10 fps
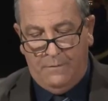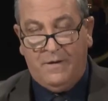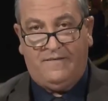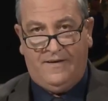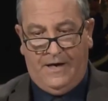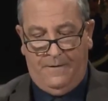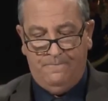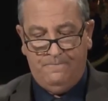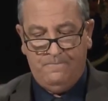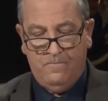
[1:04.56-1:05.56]
المسيح
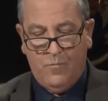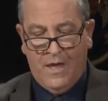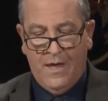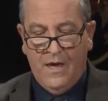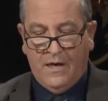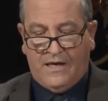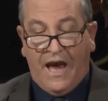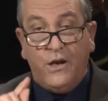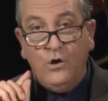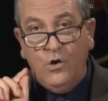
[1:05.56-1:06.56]

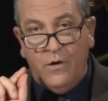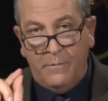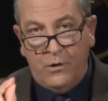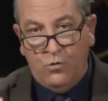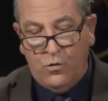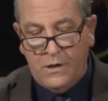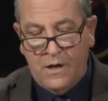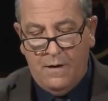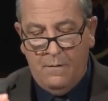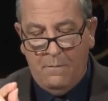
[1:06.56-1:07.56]
كانوا
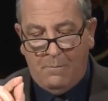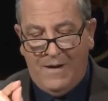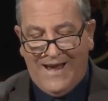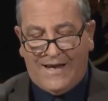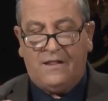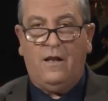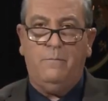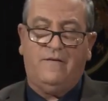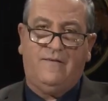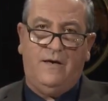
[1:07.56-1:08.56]
يؤمنون مملكة
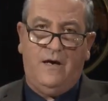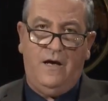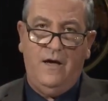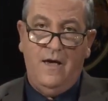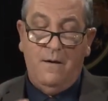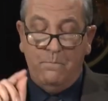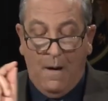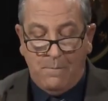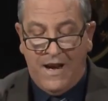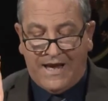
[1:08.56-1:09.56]
المسيح
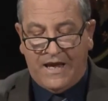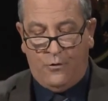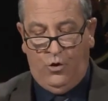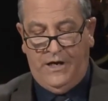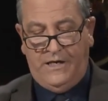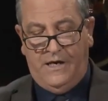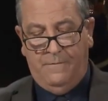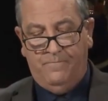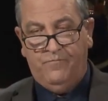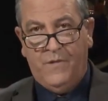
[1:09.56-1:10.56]
مملكة
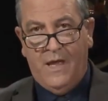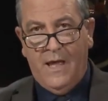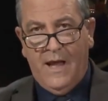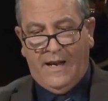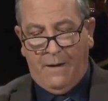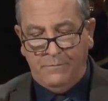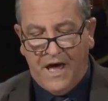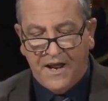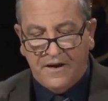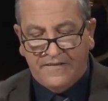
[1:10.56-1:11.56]
روحية لم
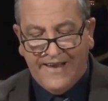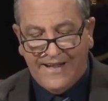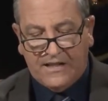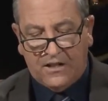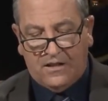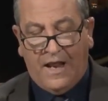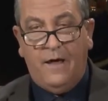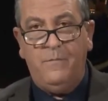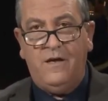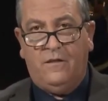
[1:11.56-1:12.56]
نرى رسالة
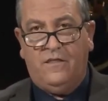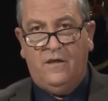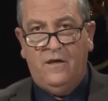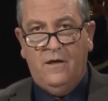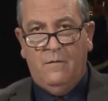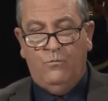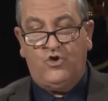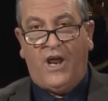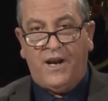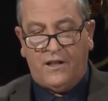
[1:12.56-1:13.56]
التلاميذ
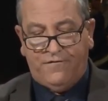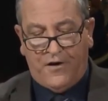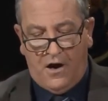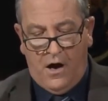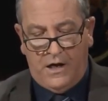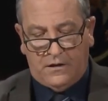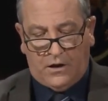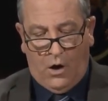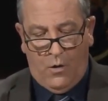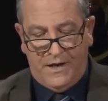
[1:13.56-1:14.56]
مجرد فرائض
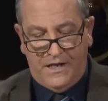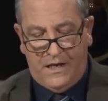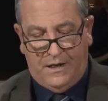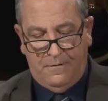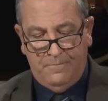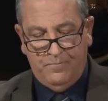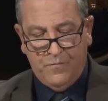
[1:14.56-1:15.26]
قوانين